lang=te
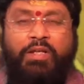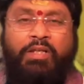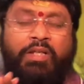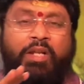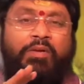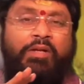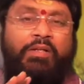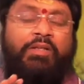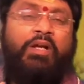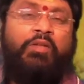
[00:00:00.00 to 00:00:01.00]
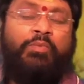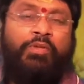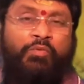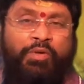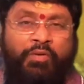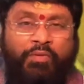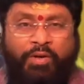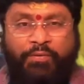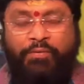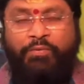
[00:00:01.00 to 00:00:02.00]
ఈ నెల అంతా అద్భుతంగా ఉండే
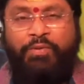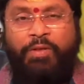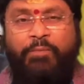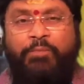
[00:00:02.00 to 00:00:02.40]
అవకాశం ఉంటుంది